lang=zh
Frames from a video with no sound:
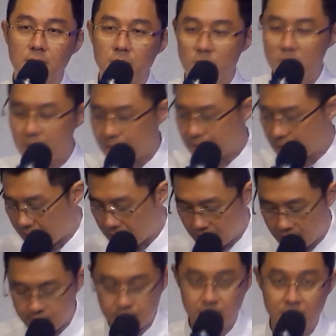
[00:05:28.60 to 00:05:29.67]
我在查
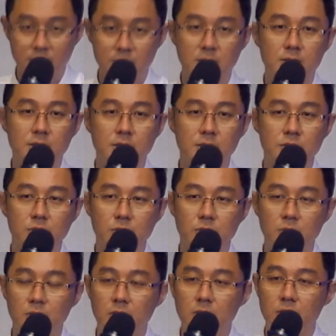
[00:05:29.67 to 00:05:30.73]
看自己身体的时
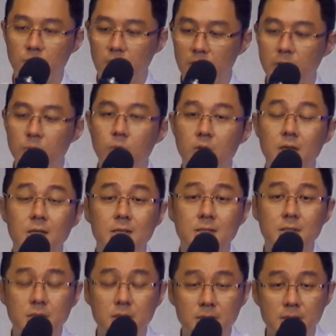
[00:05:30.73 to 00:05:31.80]
候，原来我的
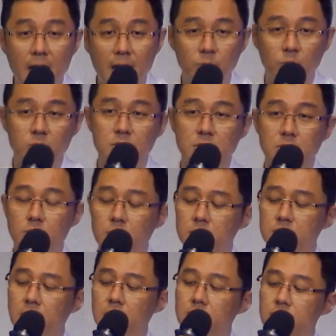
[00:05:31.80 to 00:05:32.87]
大拇指、我的
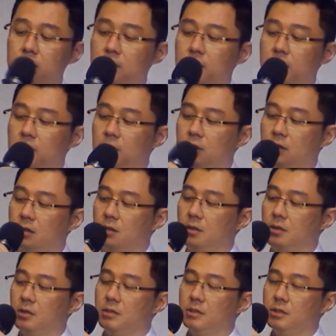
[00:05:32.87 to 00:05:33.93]
脚趾
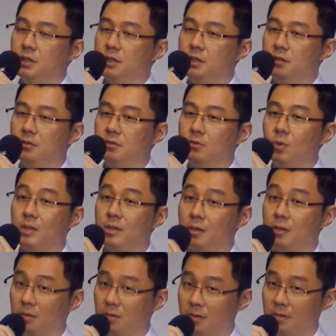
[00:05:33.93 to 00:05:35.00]
已经断
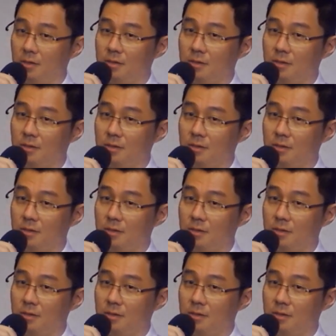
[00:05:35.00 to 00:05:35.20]
掉了，